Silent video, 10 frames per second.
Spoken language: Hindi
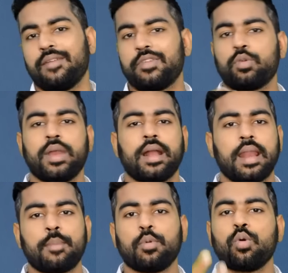या फिर कोई
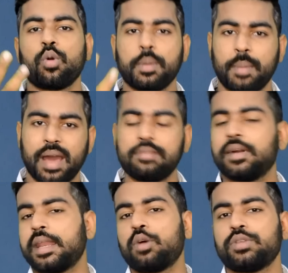अगर आप लोगों को बीमारी
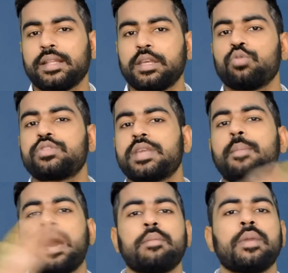वगैरह हो जाती है
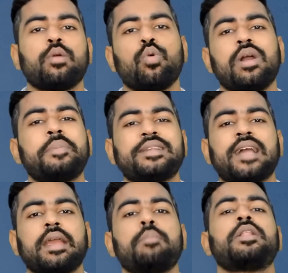उसके बारे में गूगल पर
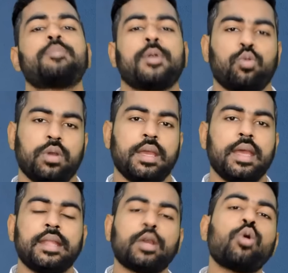जाके मत पढ़ो
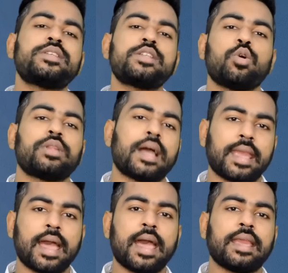देखो इससे होता
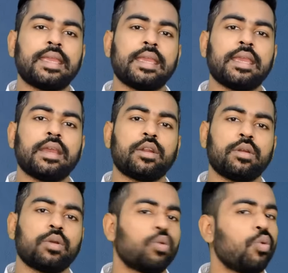क्या है कि
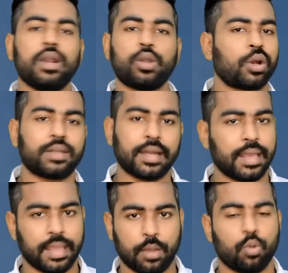गूगल डॉक्टर
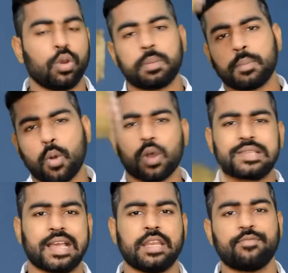नहीं है गूगल पे
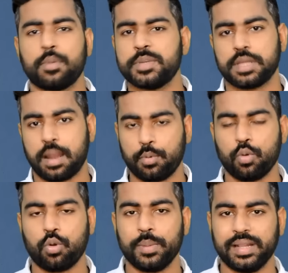बहुत सारी इंफॉर्मेशन आप
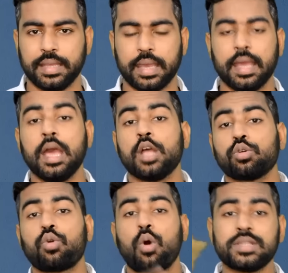लोगों को मिलती है
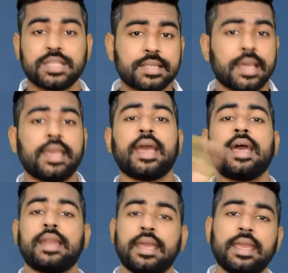तो कौन सी सही
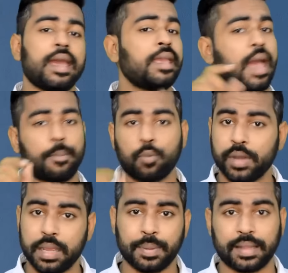है नहीं है ये
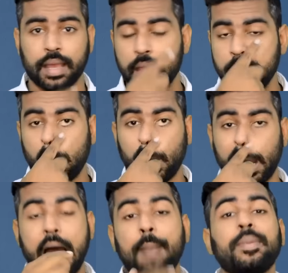आपको नहीं पता
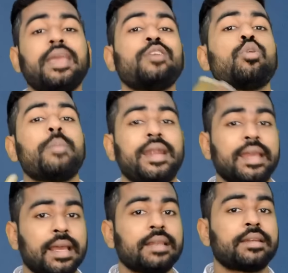और आपकी जो
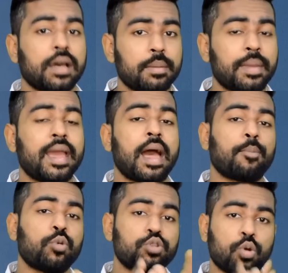मेडिकल टर्म है
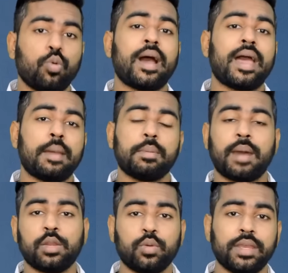आपको जो हुआ है
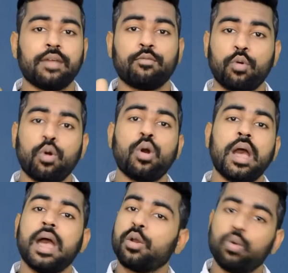बीमारी हुई है वो
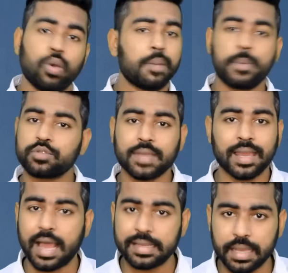गूगल पे
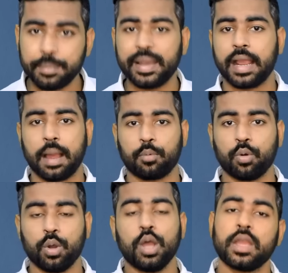उसका इलाज नहीं मिलेगा
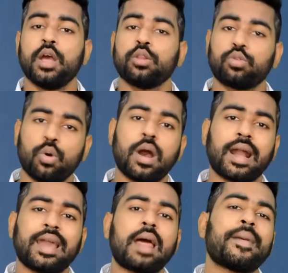आपको तो
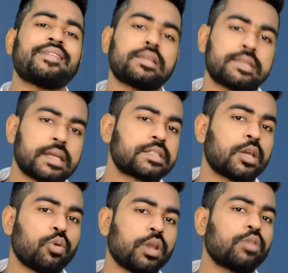अगर आप ऐसे सर्च
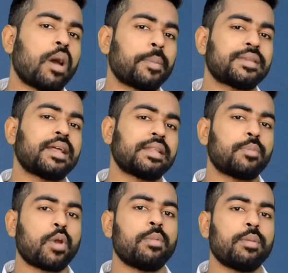करोगे तो आपके साथ
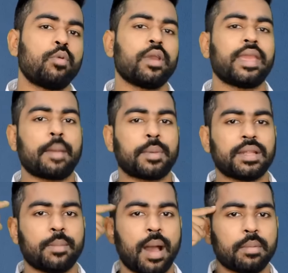ये प्रॉब्लम होगी कि
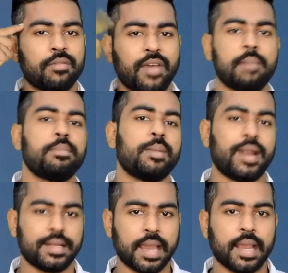आपके दिमाग में वहम भी
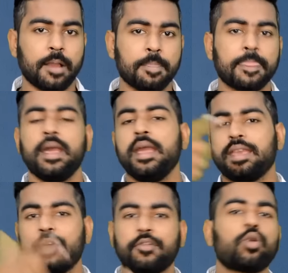बैठ जाएगा
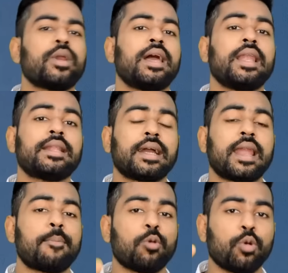या फिर कोई गलत
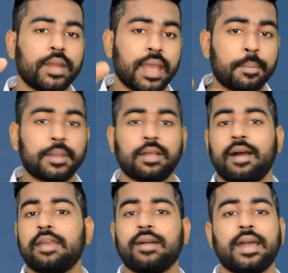अगर आप लोगों ने यहाँ पे
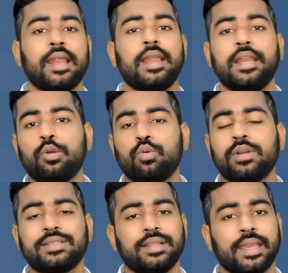दवाई वगैरह ले ली
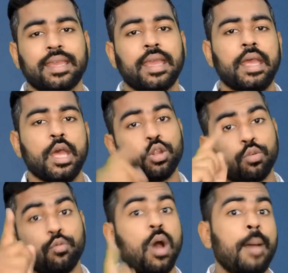गूगल से देख के
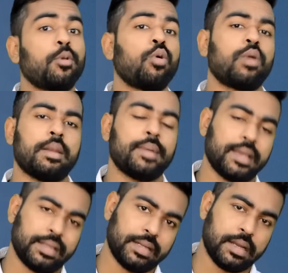तो वो आप लोगों के लिए
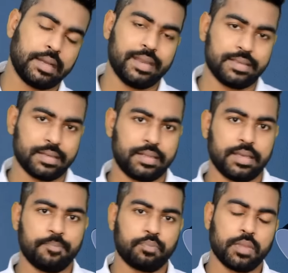बड़ी खतरनाक रह
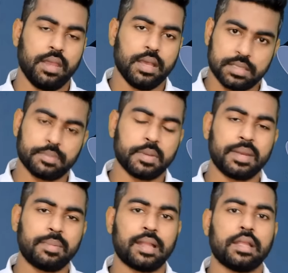सकती है समझे
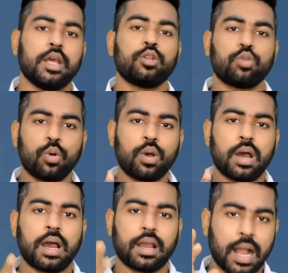मेरी बात तो
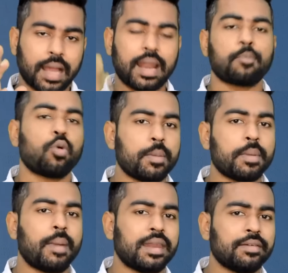अगर आपको
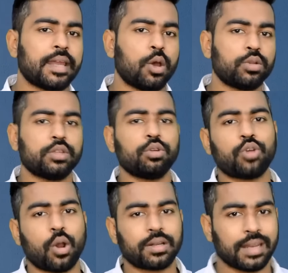कोई बीमारी वगैरह होती है तो
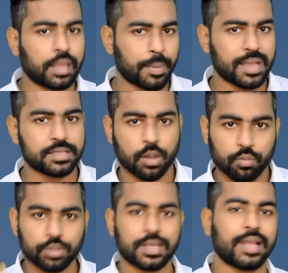डॉक्टर के पास
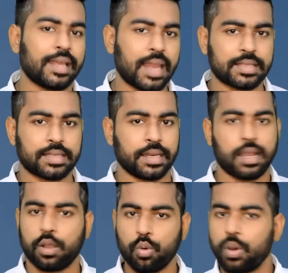जाओ वो ज्यादा इलाज
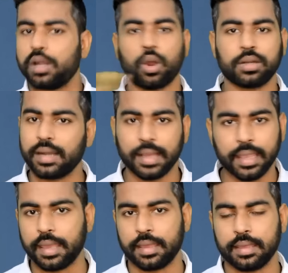करेगा गूगल डॉक्टर
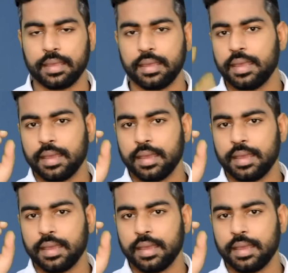नहीं है